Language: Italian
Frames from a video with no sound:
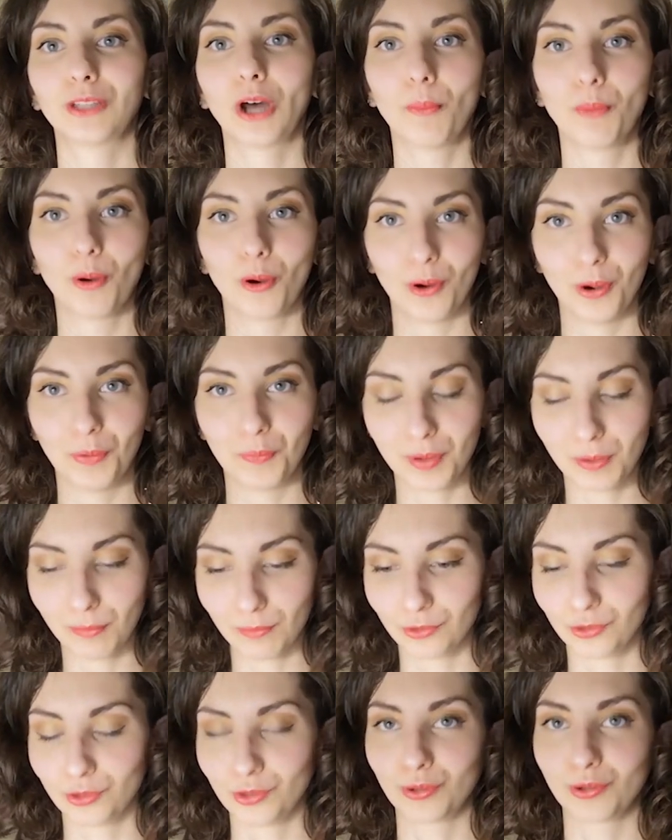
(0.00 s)
dopo quel
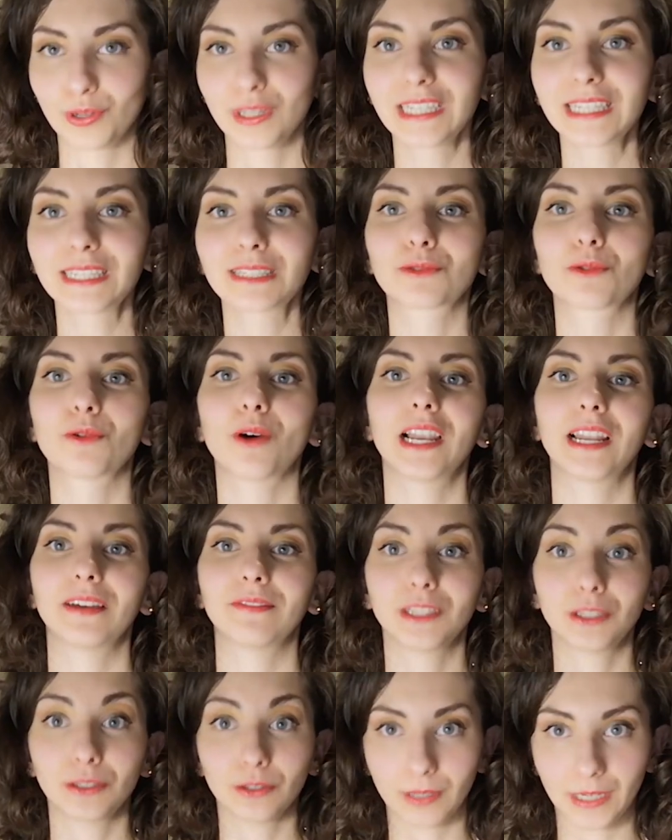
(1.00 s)
primo giorno di scuola,
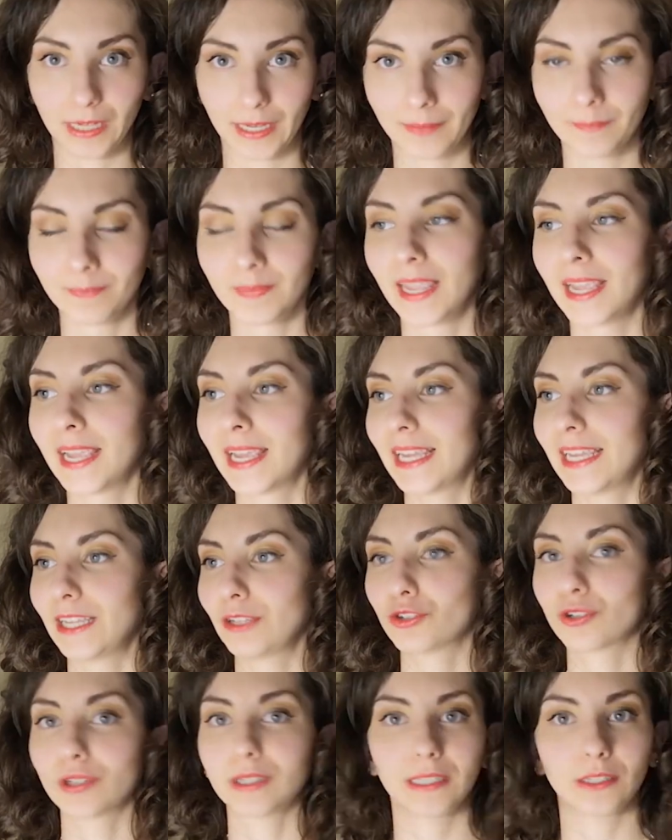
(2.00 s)
visto che i
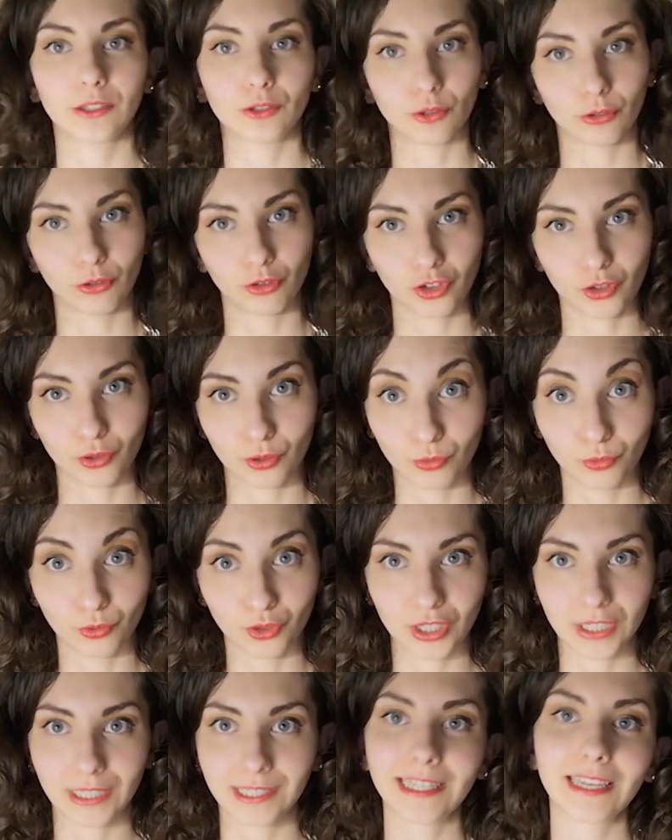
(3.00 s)
giorni so-
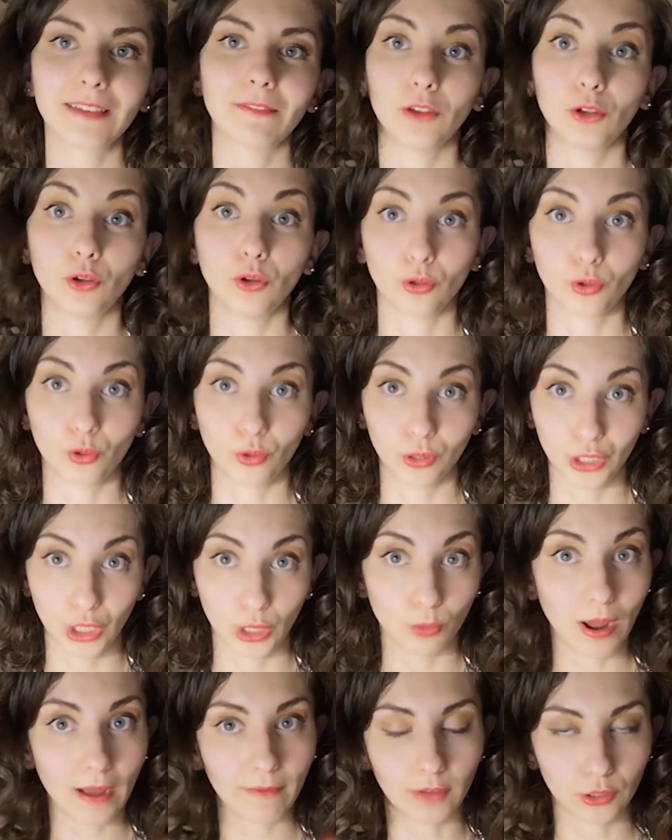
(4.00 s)
successivi
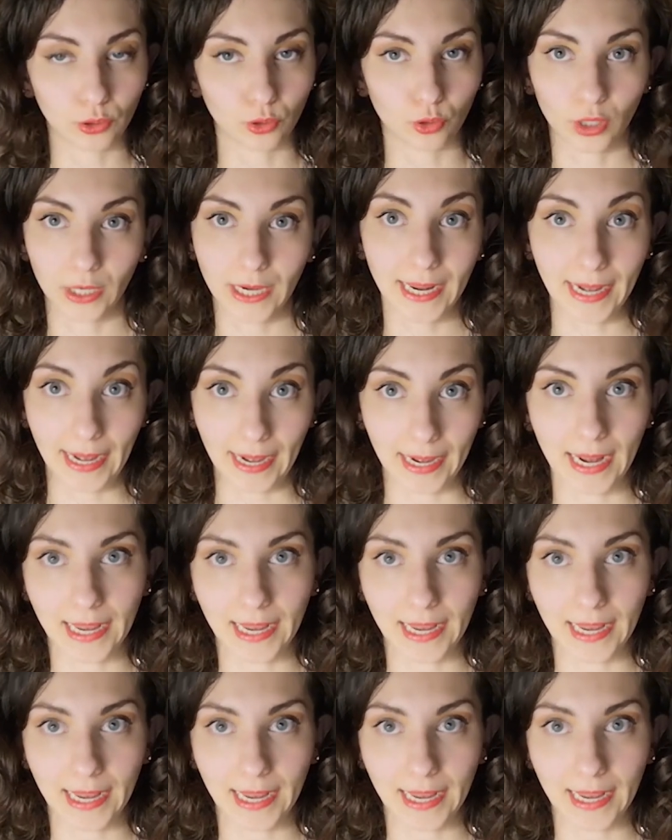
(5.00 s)
continuavo a tornare a